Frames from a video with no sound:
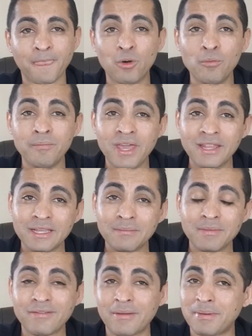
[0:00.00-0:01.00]
o MEI
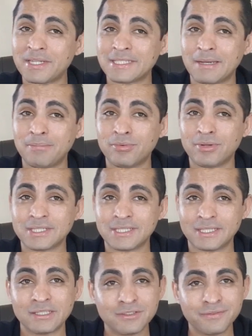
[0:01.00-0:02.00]
também vai passar por uma
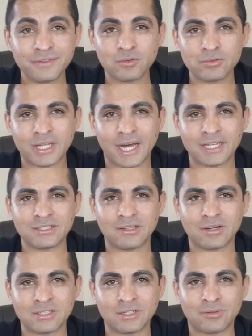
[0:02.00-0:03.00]
certa dificuldade na
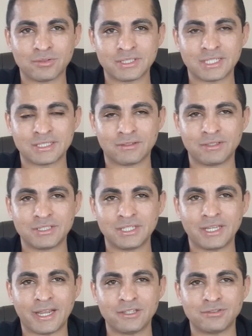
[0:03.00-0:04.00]
hora de concessão desse
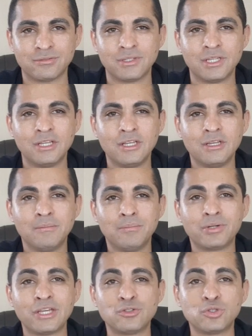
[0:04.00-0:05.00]
crédito,
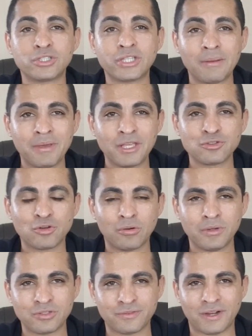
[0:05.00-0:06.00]
porque justamente
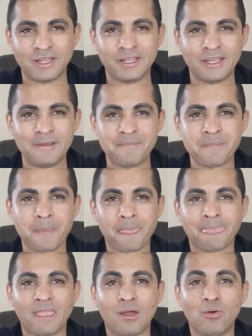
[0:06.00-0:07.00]
como eu te falei,
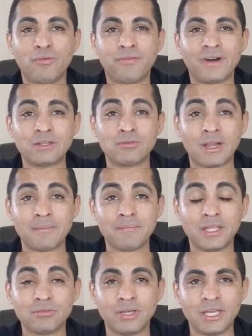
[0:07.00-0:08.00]
o
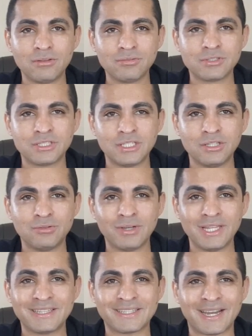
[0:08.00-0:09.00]
faturamento reduzido ele